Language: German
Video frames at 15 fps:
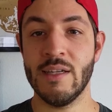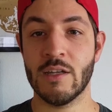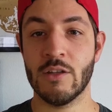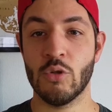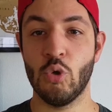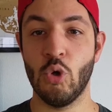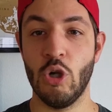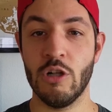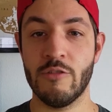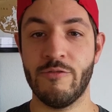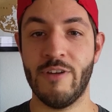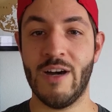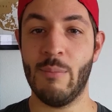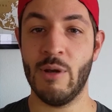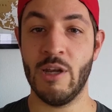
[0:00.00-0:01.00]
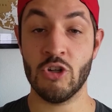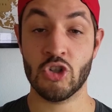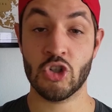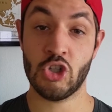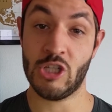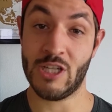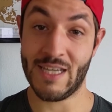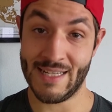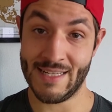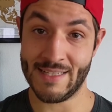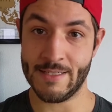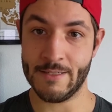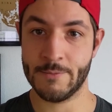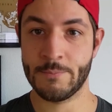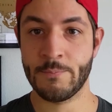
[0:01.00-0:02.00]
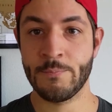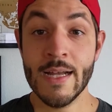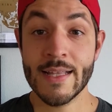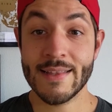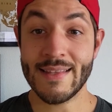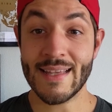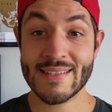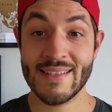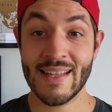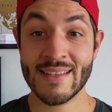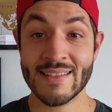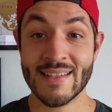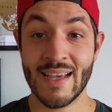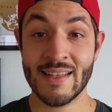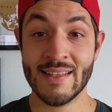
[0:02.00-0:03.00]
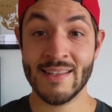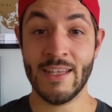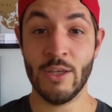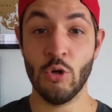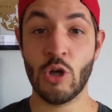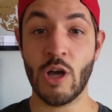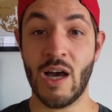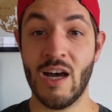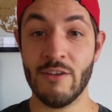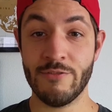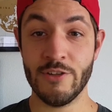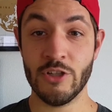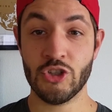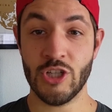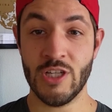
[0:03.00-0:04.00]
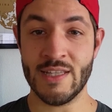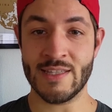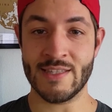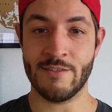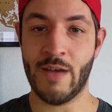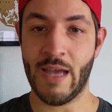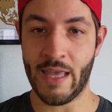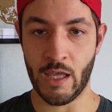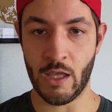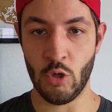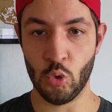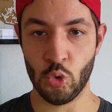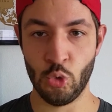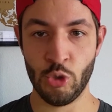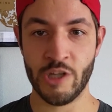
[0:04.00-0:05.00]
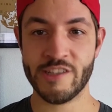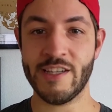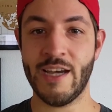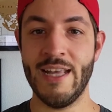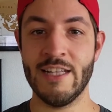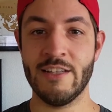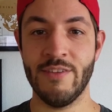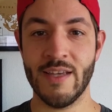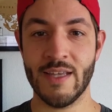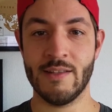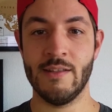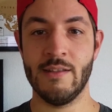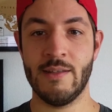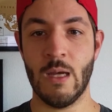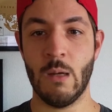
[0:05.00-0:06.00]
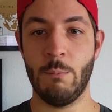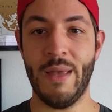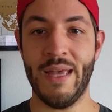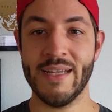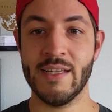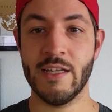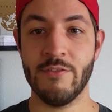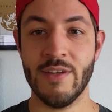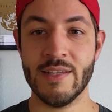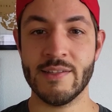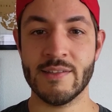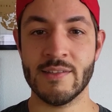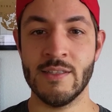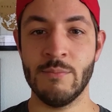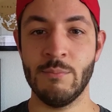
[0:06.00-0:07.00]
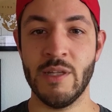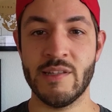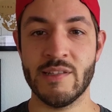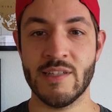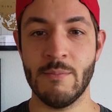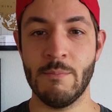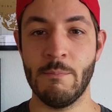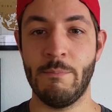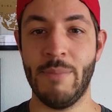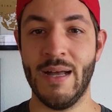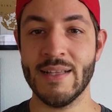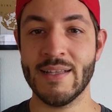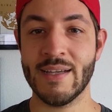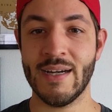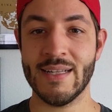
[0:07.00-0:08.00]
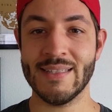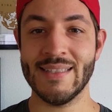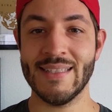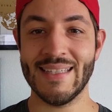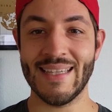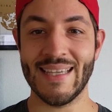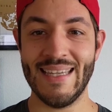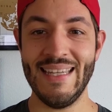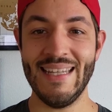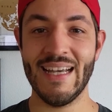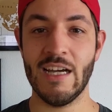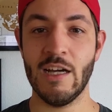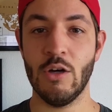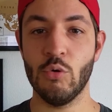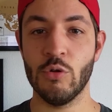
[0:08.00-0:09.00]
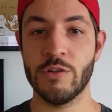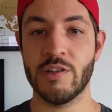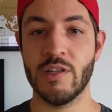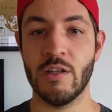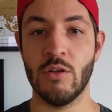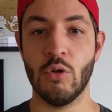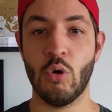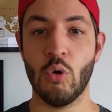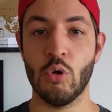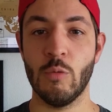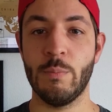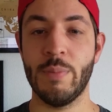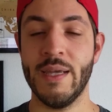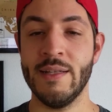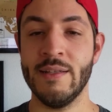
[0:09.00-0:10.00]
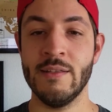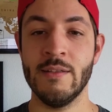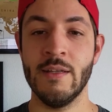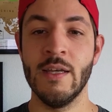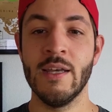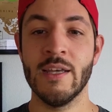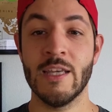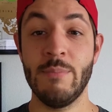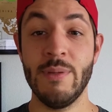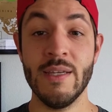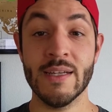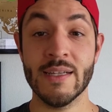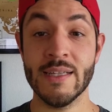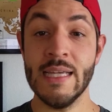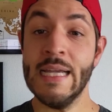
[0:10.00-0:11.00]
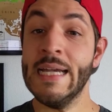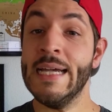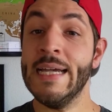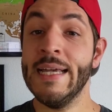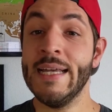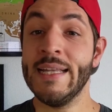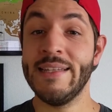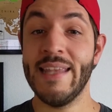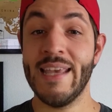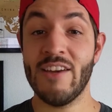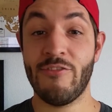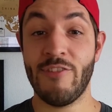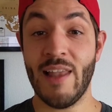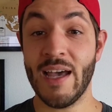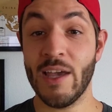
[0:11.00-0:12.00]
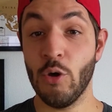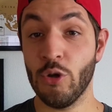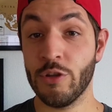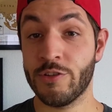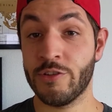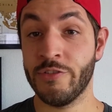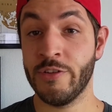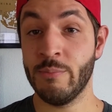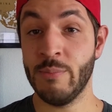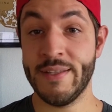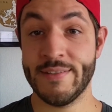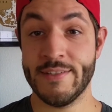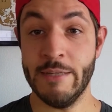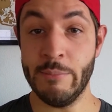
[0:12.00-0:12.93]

ihren goldfarbenen Stränden. Das Land kann geografisch in zwei Regionen unterteilt werden. Der bergige Westen mit dem Balkan, Rila und den Rodopen-Gebirge der flache Osten mit